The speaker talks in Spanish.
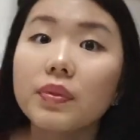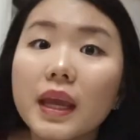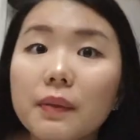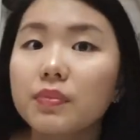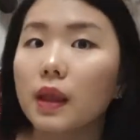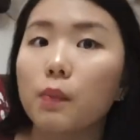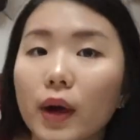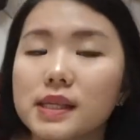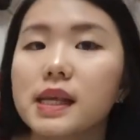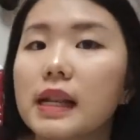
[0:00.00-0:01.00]
Y
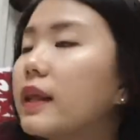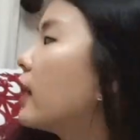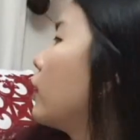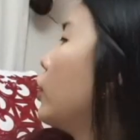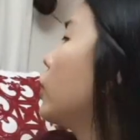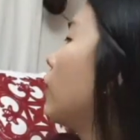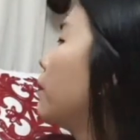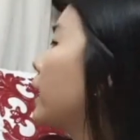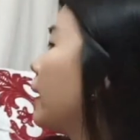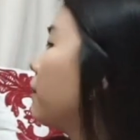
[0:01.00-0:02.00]
pues el día de hoy
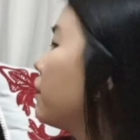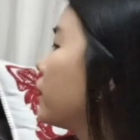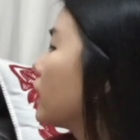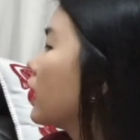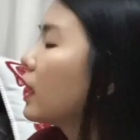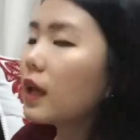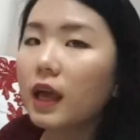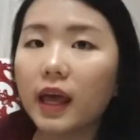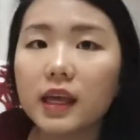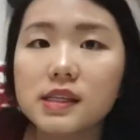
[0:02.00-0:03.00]
compré
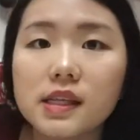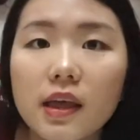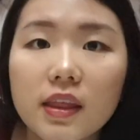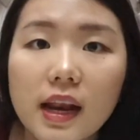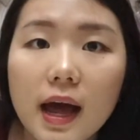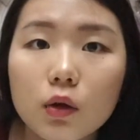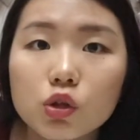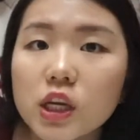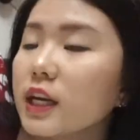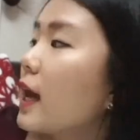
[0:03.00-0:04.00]
este de la
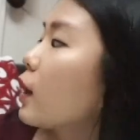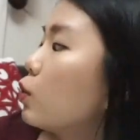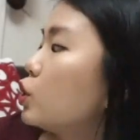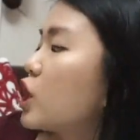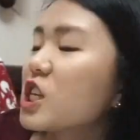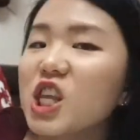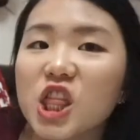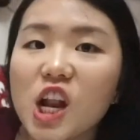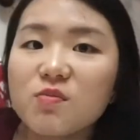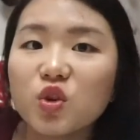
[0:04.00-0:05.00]
guchería Guches
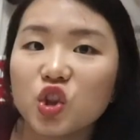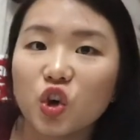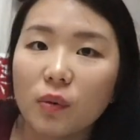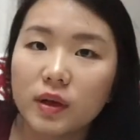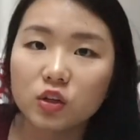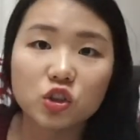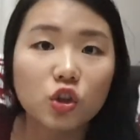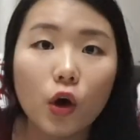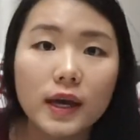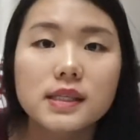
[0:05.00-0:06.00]
del Mundo, amigos.
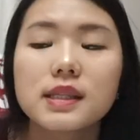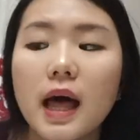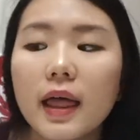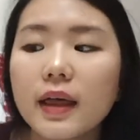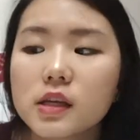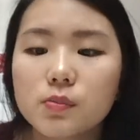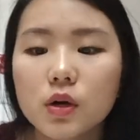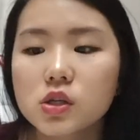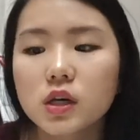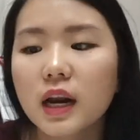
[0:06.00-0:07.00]
No es nada de
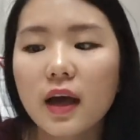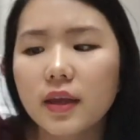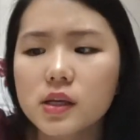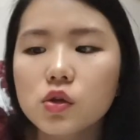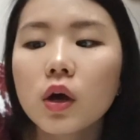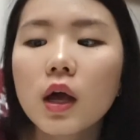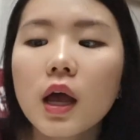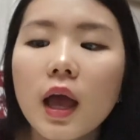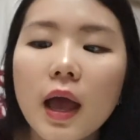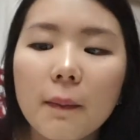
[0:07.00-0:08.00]
sponsor, nada de eso.
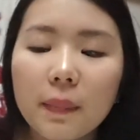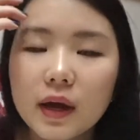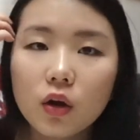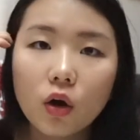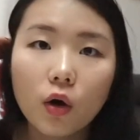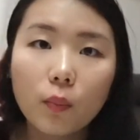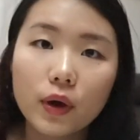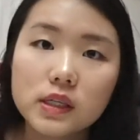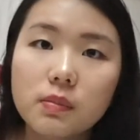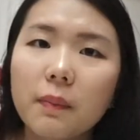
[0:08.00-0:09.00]
Pero
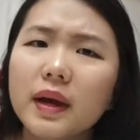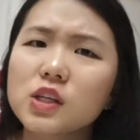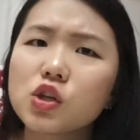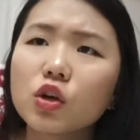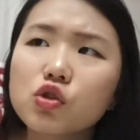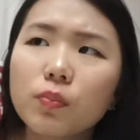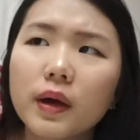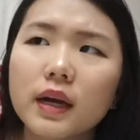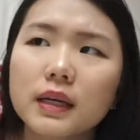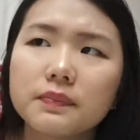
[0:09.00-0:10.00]
pues me pareció
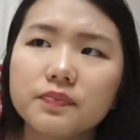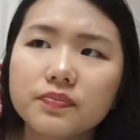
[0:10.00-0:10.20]
súper...